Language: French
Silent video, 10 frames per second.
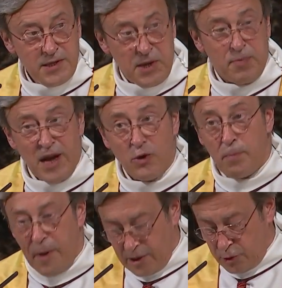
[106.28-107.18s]
C'est bien
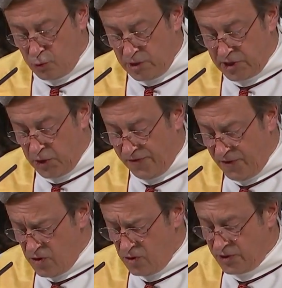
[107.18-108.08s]
le pardon des
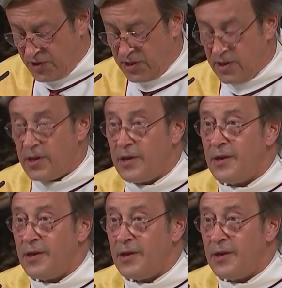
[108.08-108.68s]
offenses